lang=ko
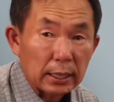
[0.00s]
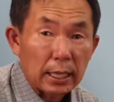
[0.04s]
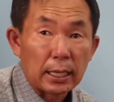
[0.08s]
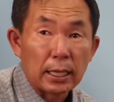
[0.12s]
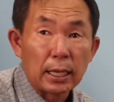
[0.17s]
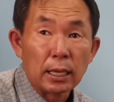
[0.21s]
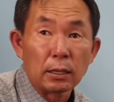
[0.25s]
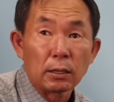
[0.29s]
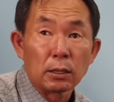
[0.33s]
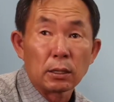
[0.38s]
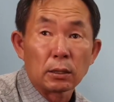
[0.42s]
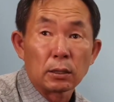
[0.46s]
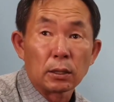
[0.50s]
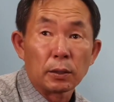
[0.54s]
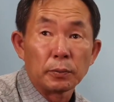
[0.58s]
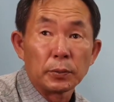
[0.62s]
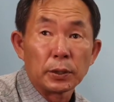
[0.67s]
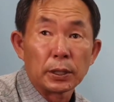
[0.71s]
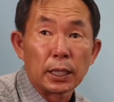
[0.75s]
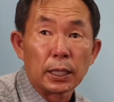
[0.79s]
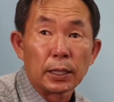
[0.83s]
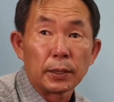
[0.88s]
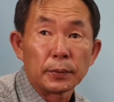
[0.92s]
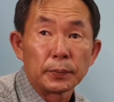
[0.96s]
따낸 걸
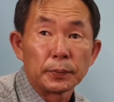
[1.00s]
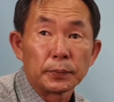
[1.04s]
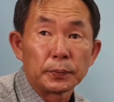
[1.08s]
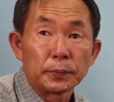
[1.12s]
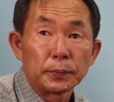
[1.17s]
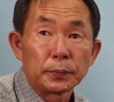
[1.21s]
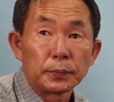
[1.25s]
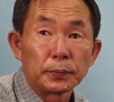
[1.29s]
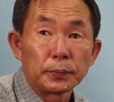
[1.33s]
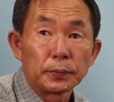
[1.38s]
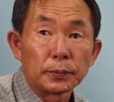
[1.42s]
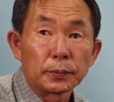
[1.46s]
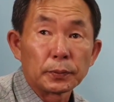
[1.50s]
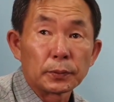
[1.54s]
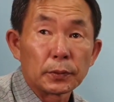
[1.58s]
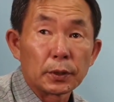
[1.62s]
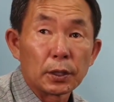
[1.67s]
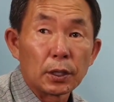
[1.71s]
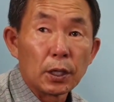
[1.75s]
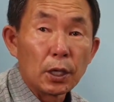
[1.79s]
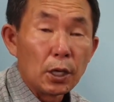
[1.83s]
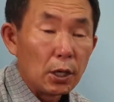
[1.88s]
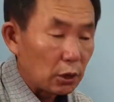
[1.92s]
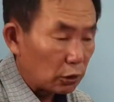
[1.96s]
겁니다.
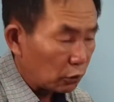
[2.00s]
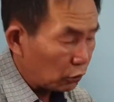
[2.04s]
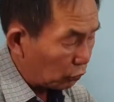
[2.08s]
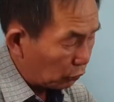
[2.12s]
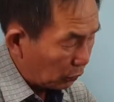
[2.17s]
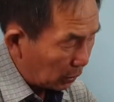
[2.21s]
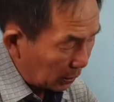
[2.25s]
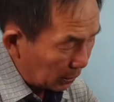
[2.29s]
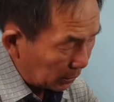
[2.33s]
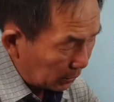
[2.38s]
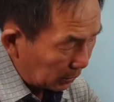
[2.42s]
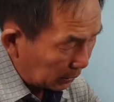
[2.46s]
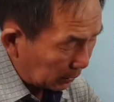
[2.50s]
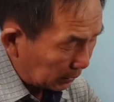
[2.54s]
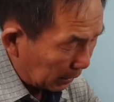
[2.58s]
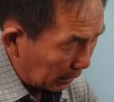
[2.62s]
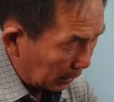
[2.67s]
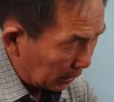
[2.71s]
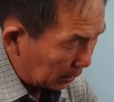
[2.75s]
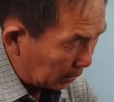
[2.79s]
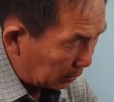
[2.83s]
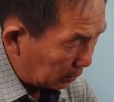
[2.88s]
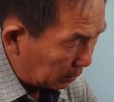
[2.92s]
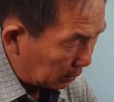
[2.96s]
수관에서
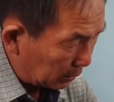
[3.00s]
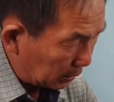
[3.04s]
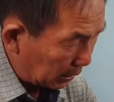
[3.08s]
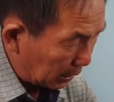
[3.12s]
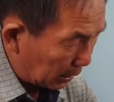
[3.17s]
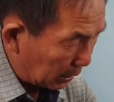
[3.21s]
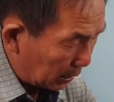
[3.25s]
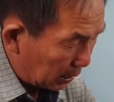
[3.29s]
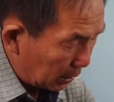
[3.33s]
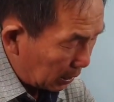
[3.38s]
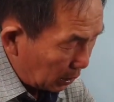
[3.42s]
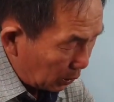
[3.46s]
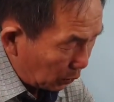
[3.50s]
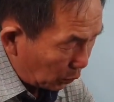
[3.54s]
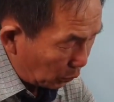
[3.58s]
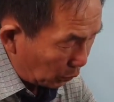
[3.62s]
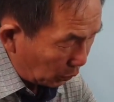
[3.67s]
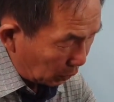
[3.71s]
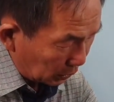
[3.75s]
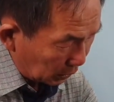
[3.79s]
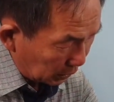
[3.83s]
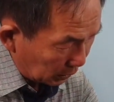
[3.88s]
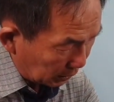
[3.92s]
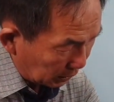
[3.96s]
따낸 건데
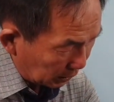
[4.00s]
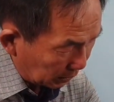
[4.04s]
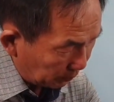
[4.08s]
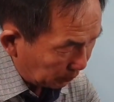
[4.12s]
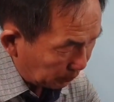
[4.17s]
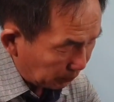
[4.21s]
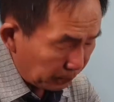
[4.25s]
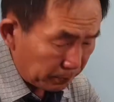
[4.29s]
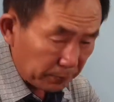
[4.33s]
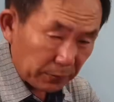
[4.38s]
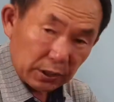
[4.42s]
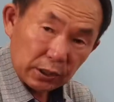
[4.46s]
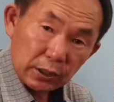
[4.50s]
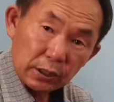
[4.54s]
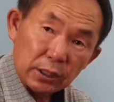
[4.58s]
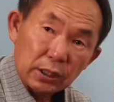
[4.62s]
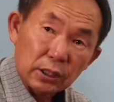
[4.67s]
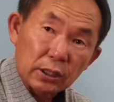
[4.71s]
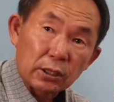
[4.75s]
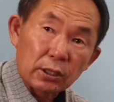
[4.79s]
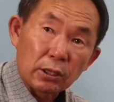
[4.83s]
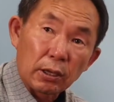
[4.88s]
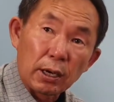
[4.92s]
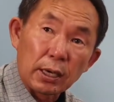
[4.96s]
이것이 지금
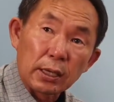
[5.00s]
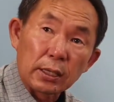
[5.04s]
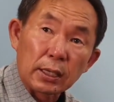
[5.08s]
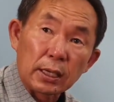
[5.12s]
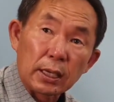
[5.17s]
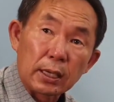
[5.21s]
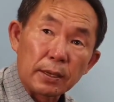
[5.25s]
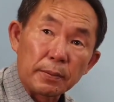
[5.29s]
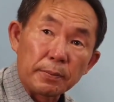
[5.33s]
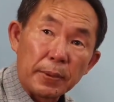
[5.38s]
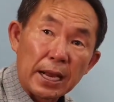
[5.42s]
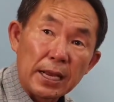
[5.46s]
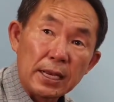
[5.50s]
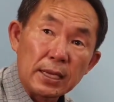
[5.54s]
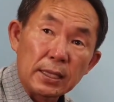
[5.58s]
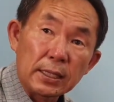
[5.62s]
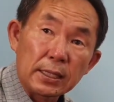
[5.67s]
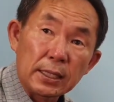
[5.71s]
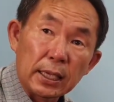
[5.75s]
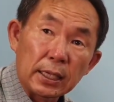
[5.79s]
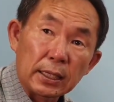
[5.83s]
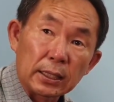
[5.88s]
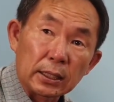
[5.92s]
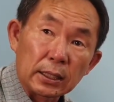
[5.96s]
정확하게는
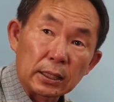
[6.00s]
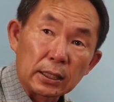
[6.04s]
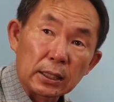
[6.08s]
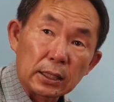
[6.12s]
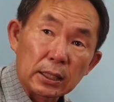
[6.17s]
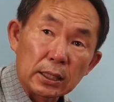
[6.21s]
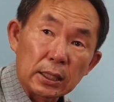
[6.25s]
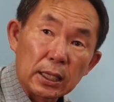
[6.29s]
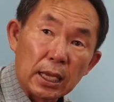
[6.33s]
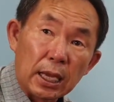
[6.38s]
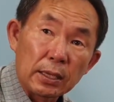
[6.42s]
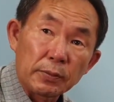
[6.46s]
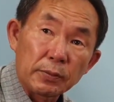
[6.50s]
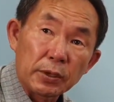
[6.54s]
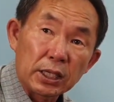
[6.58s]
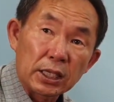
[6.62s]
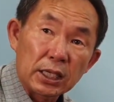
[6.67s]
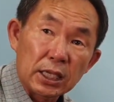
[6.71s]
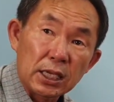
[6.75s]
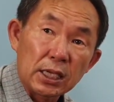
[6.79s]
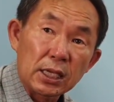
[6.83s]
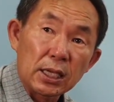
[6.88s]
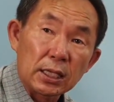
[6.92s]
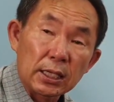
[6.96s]
8년생 아니면
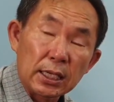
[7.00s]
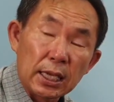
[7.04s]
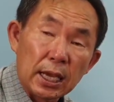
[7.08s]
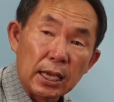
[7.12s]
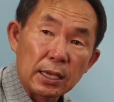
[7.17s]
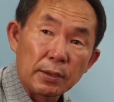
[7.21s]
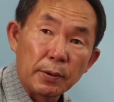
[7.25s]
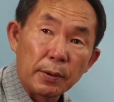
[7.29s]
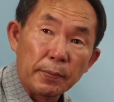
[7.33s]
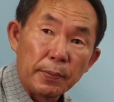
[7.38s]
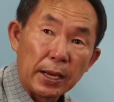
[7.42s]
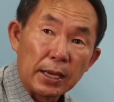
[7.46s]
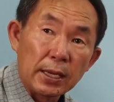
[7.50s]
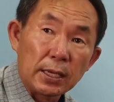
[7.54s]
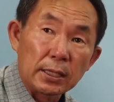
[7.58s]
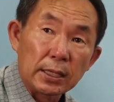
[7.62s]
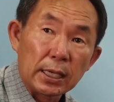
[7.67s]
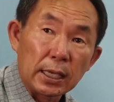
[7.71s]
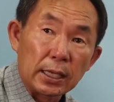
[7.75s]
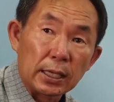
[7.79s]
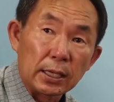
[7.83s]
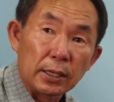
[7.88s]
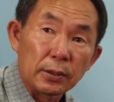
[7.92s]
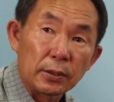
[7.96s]
7년생 아니면
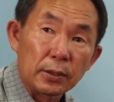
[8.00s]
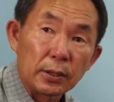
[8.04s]
8년생